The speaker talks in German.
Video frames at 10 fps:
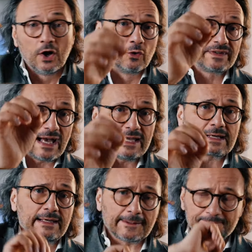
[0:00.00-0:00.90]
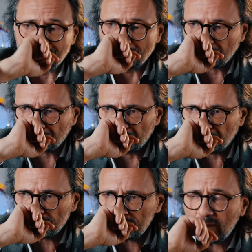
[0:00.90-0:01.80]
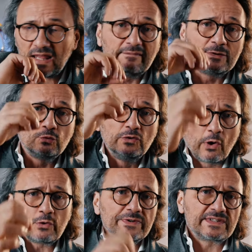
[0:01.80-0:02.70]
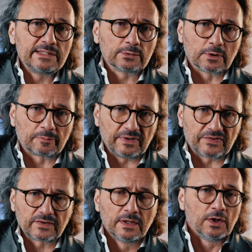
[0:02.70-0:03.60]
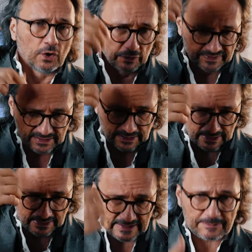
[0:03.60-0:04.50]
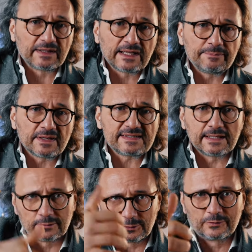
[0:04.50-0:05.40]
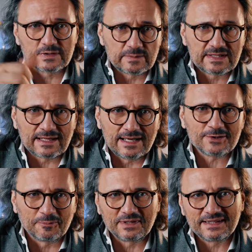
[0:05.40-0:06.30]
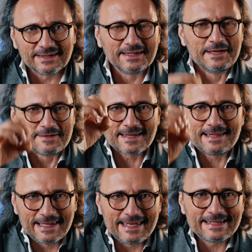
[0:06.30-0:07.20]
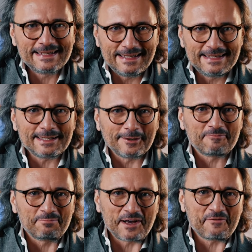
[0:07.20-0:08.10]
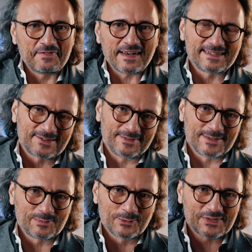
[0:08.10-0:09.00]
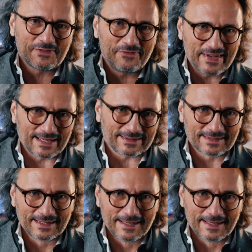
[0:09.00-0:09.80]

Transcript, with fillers: Und hey, klar, wenn du Neurochirurg bist und äh, ich bin dein Patient und du wirst mich gleich operieren, dann lege ich auf Perfektionismus Wert.